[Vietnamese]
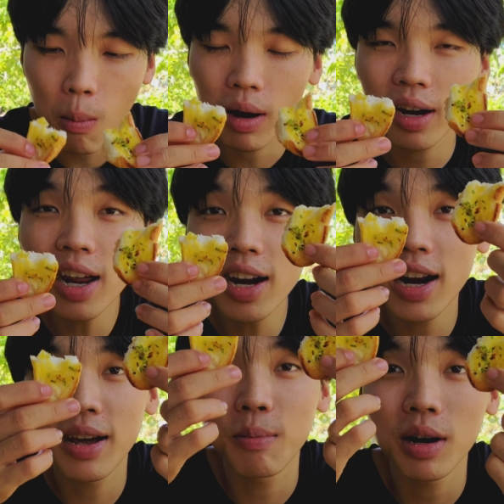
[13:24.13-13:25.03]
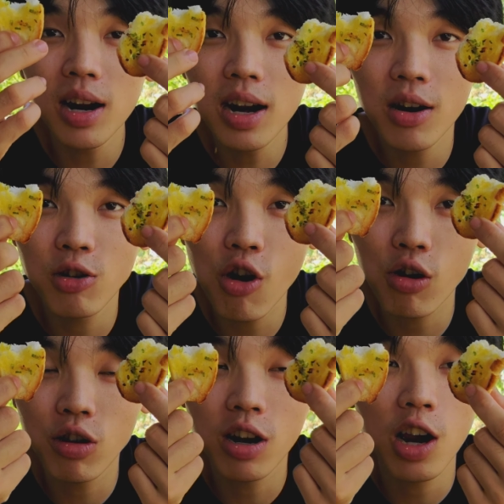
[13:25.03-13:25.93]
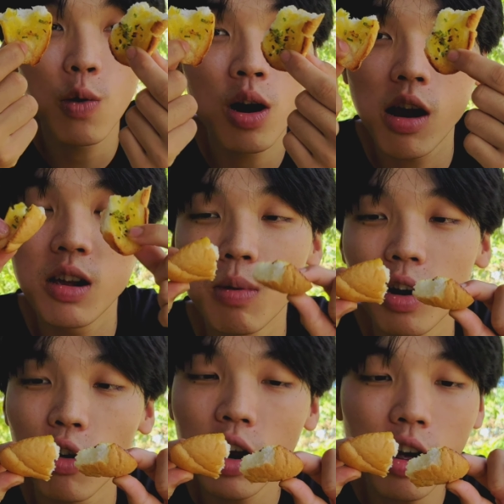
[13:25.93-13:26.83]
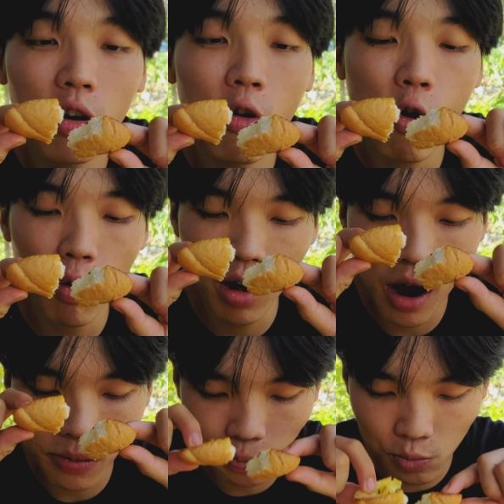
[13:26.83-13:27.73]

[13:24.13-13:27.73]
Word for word: mấy cái đít này này mấy cái đít này là giòn gì luôn nhưng mà nó rất là khô luôn nha